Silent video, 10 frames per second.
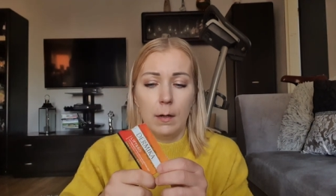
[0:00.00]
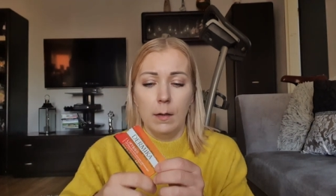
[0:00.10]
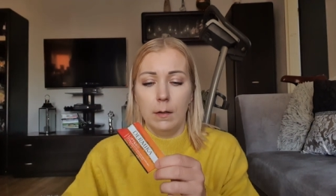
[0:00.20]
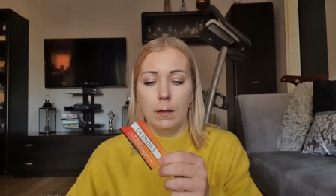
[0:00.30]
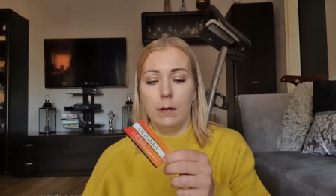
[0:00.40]

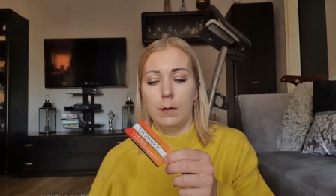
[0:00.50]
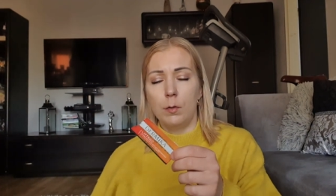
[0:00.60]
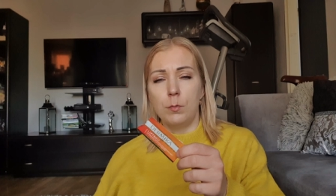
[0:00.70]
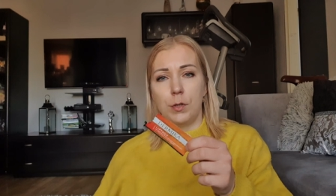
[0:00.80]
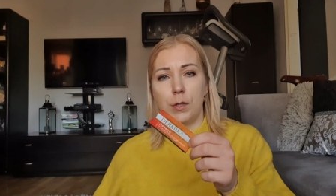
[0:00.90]
I to
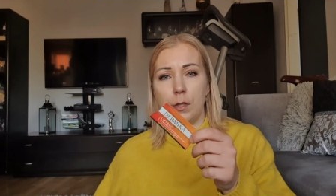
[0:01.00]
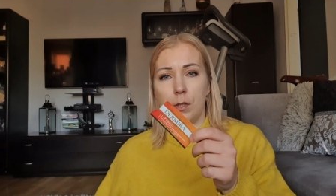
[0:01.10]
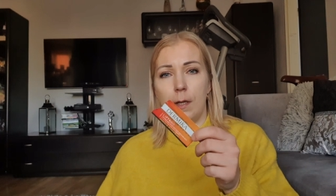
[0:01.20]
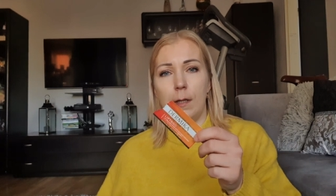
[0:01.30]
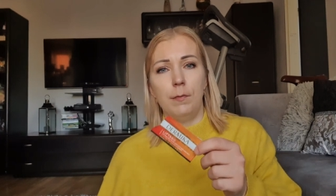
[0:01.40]
już
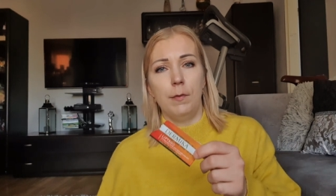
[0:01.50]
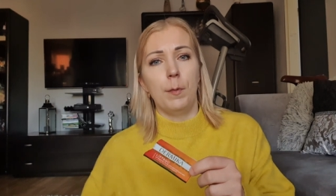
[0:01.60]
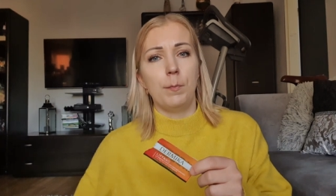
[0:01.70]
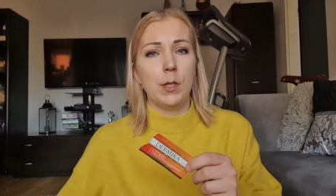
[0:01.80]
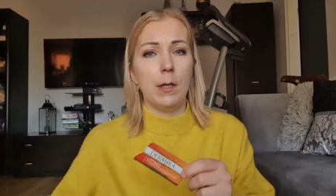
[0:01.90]
trzecie, ja dwie
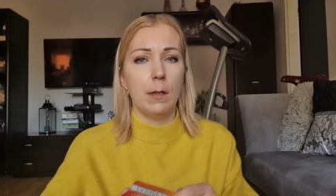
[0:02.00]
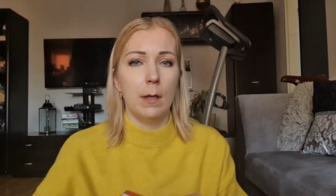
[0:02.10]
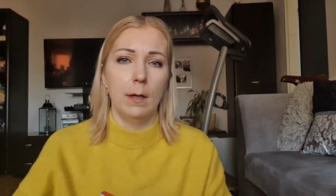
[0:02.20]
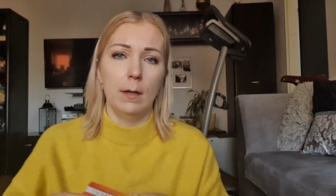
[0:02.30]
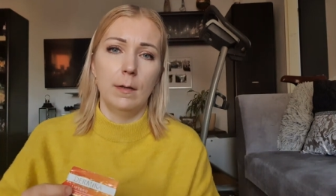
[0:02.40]

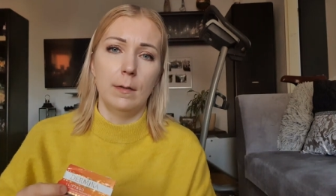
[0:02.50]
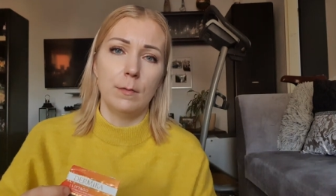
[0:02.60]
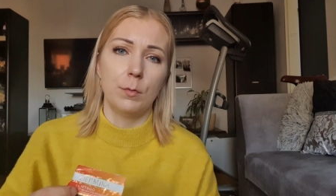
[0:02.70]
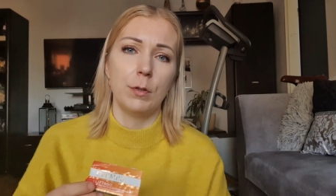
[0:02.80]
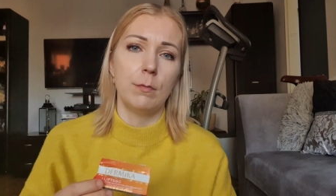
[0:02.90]
poprzednie e,
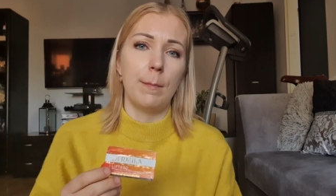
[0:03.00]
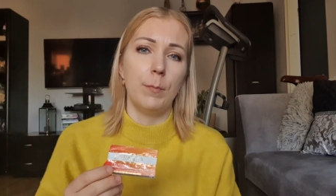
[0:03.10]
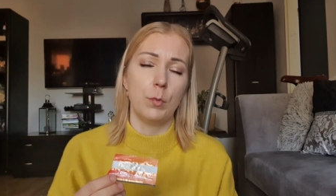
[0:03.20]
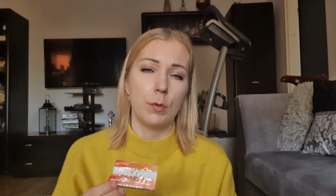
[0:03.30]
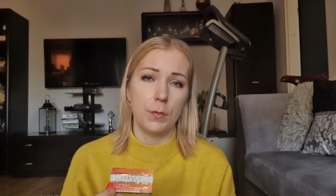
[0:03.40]
zużyłam
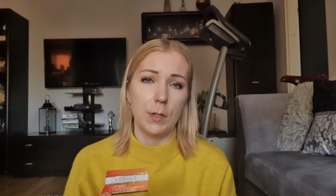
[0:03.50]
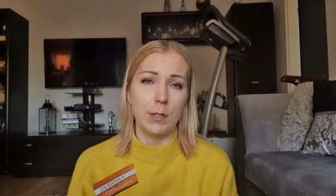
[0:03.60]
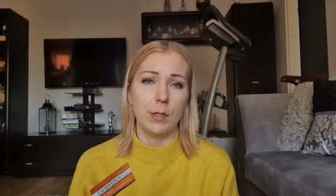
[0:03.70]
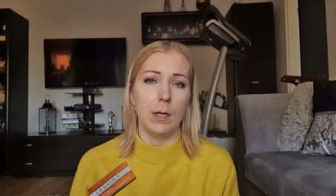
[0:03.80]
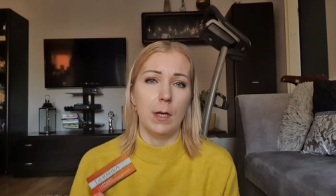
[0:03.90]
dużo
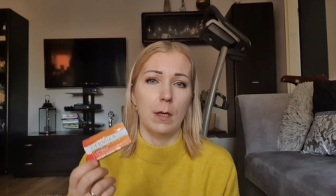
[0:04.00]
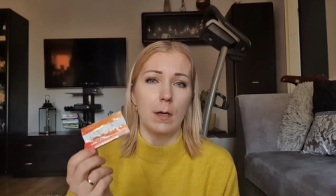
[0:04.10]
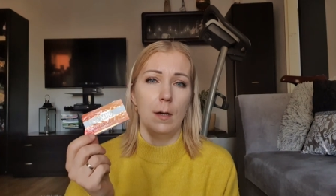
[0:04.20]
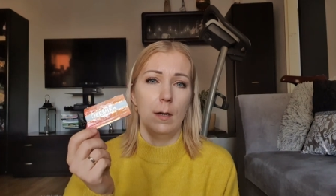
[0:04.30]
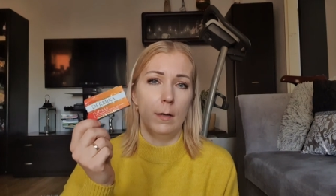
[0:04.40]
wcześniej.
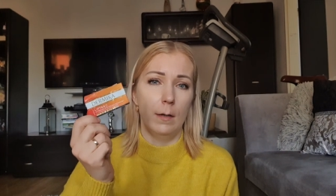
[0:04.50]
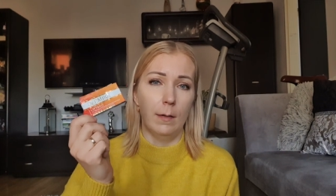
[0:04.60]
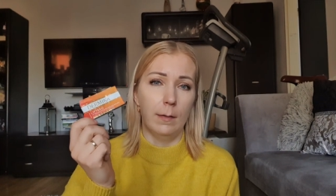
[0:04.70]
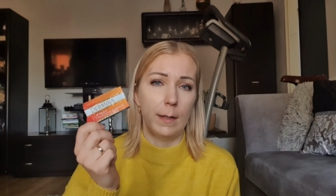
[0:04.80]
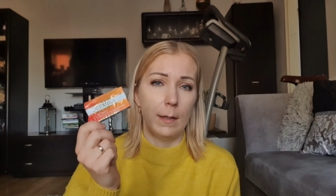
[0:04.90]

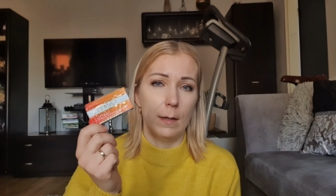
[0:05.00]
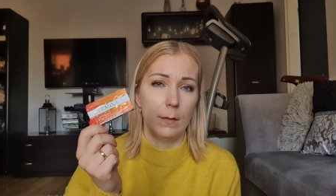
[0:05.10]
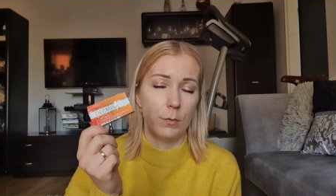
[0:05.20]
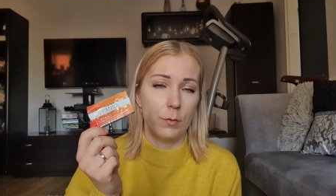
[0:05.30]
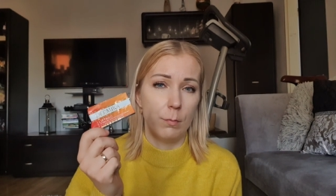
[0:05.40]
E, ta
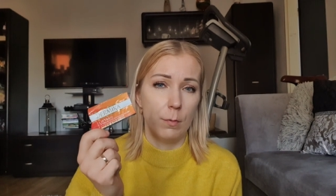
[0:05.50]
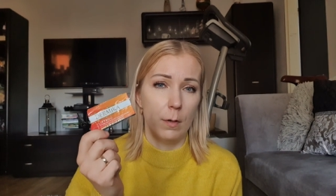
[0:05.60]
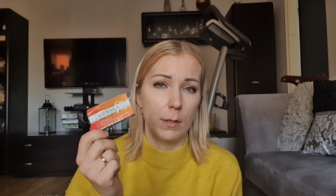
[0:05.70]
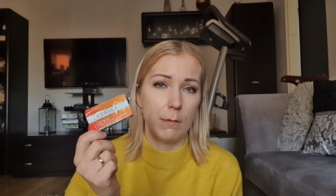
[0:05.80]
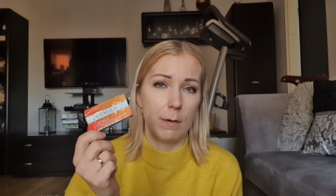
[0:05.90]
dość długo
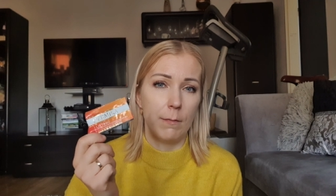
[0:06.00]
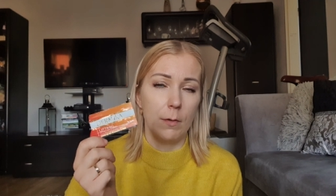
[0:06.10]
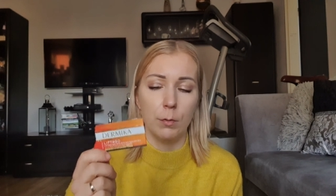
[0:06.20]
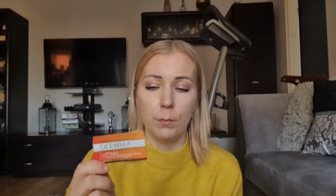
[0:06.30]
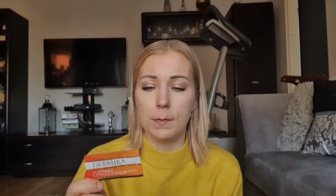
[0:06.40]
leżała w
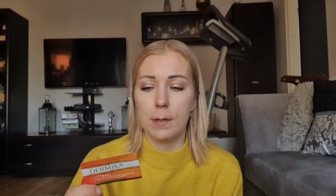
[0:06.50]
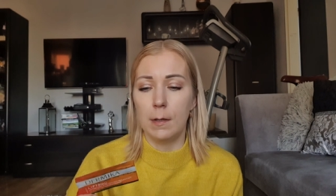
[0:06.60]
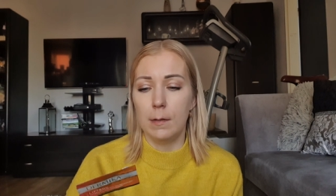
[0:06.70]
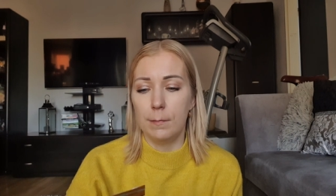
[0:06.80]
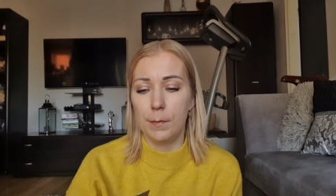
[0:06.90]
lodówce
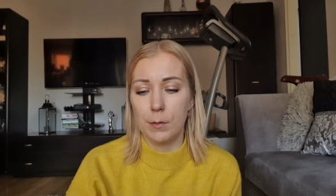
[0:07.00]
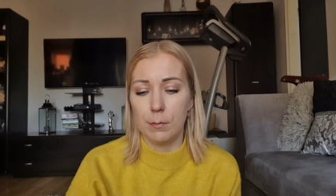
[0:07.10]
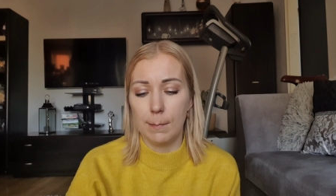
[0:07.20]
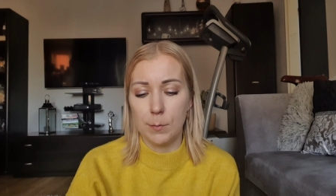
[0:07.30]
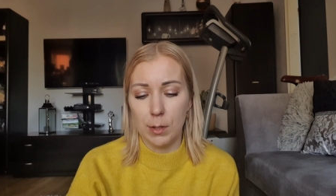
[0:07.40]
i
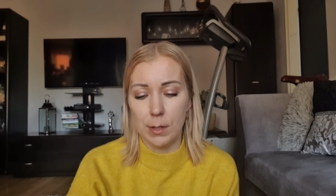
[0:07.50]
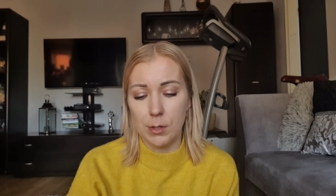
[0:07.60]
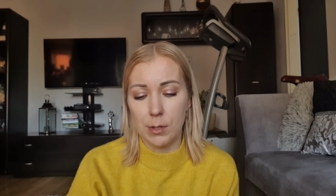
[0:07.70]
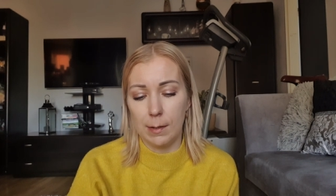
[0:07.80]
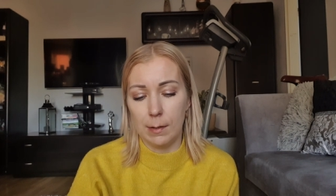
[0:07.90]
stwierdziłam, że
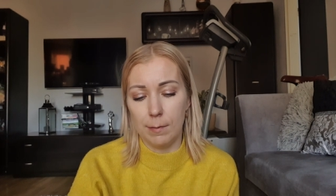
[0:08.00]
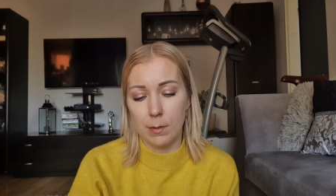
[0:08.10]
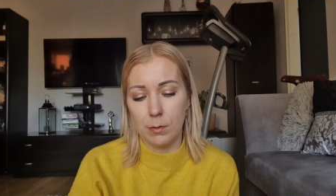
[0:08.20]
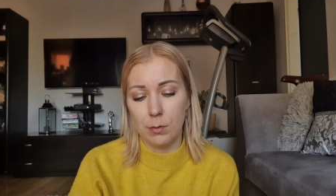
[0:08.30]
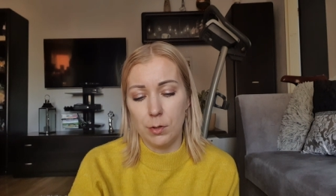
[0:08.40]
jeszcze data
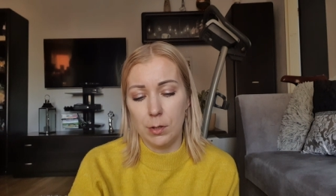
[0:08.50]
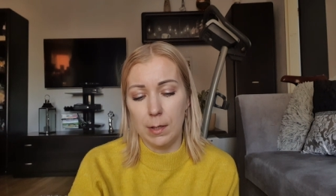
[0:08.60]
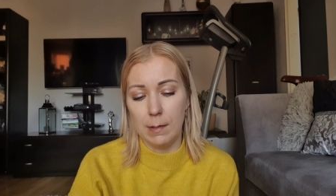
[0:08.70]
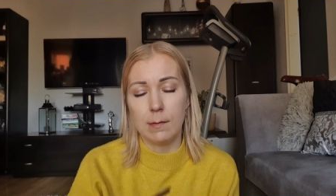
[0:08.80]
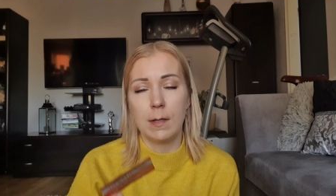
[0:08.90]
ważności
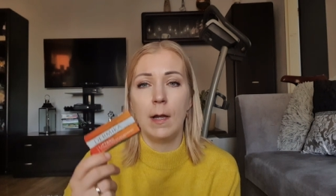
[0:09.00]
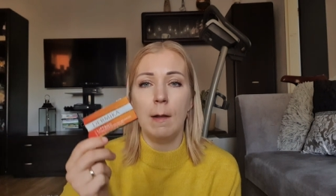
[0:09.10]
jest,